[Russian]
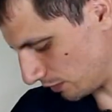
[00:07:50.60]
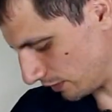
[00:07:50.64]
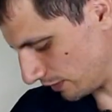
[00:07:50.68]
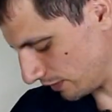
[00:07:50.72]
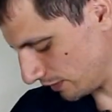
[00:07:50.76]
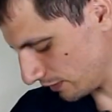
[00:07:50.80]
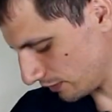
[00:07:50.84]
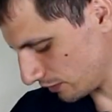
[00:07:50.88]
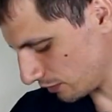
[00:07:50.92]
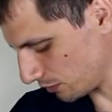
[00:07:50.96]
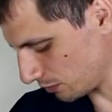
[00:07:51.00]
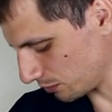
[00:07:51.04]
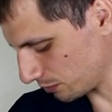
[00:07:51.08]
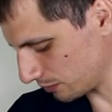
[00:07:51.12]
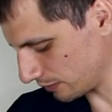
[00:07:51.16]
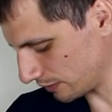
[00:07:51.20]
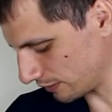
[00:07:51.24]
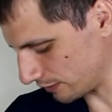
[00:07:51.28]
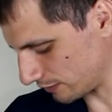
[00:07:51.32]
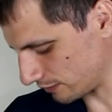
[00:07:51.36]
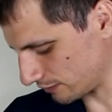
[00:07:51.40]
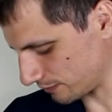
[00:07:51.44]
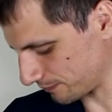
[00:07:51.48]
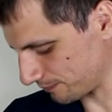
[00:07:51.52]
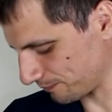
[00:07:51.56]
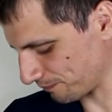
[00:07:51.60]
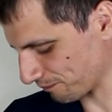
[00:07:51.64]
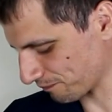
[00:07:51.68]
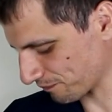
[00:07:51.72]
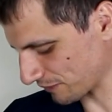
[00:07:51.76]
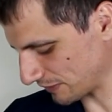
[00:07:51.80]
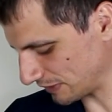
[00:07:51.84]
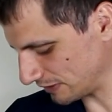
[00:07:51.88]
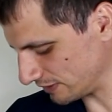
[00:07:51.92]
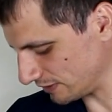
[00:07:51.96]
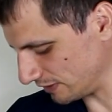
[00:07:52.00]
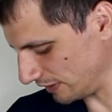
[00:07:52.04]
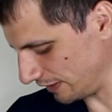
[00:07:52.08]
это у нас
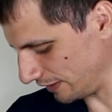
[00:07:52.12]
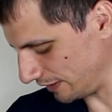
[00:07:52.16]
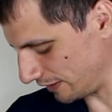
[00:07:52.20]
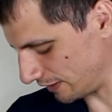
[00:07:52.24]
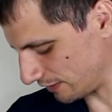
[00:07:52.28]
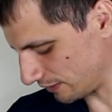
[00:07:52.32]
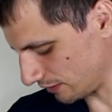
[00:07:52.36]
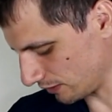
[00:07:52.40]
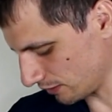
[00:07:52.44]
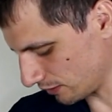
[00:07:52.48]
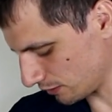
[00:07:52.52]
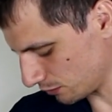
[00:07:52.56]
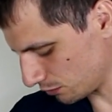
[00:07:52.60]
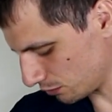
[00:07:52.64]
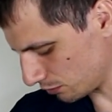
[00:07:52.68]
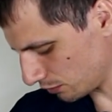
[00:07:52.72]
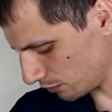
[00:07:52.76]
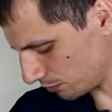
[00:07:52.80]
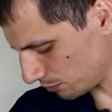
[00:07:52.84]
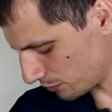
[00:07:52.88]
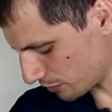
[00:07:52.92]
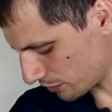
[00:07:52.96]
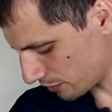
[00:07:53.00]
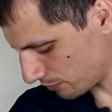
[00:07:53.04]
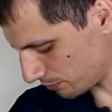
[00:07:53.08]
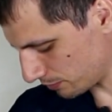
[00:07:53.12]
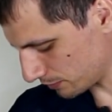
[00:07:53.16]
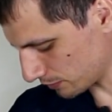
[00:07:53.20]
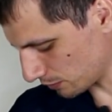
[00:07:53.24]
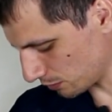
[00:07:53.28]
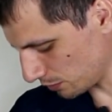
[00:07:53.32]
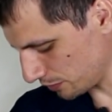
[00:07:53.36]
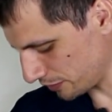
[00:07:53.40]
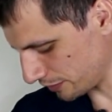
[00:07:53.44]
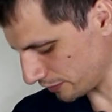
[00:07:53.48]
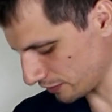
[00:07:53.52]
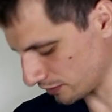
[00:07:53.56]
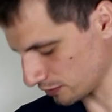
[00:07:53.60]
сирена, которую можно
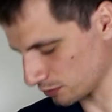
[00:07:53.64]
подключить,